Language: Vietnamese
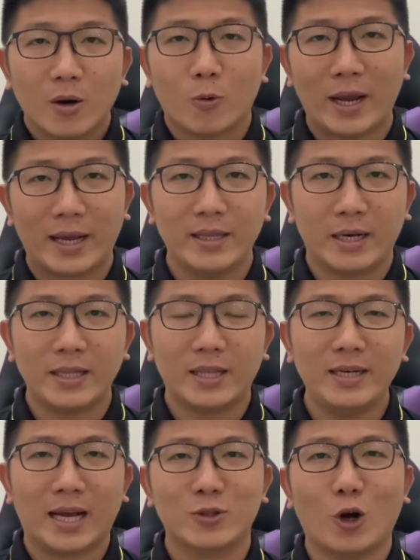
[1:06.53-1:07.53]
ngoài cái những cái
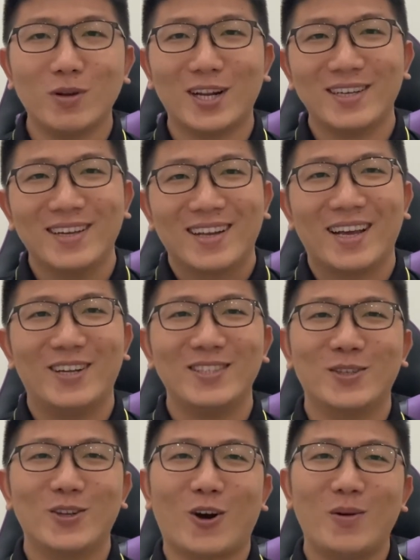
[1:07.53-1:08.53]
tính năng tốt đó, đó thì nó
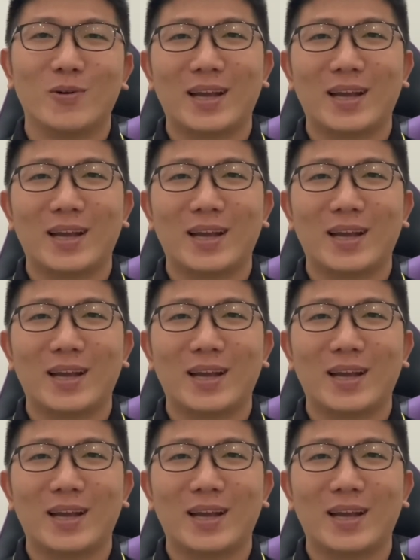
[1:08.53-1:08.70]
nó có một